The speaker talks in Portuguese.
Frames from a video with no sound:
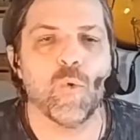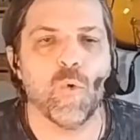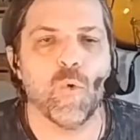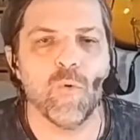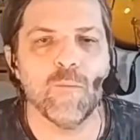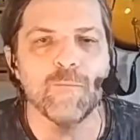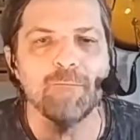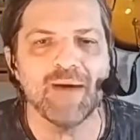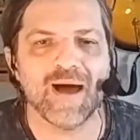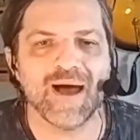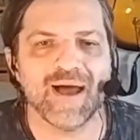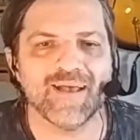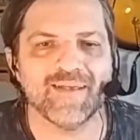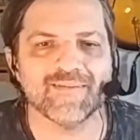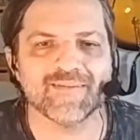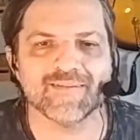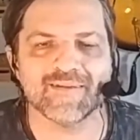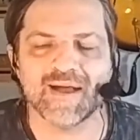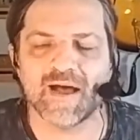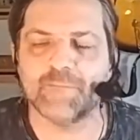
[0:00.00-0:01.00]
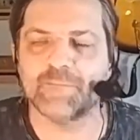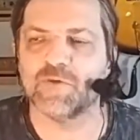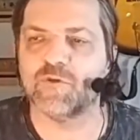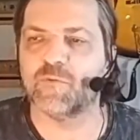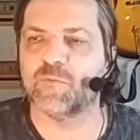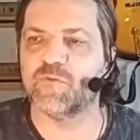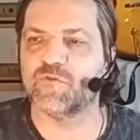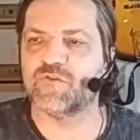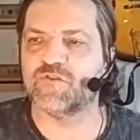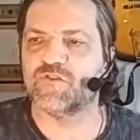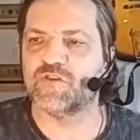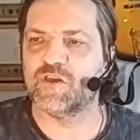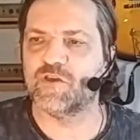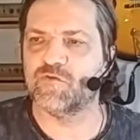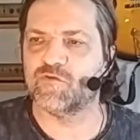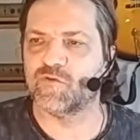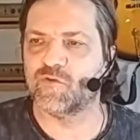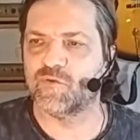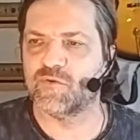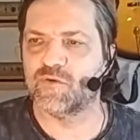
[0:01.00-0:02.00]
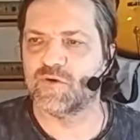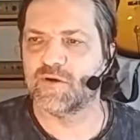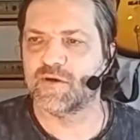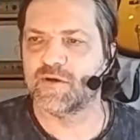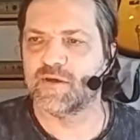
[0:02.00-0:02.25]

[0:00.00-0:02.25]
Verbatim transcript: o mais rápido possível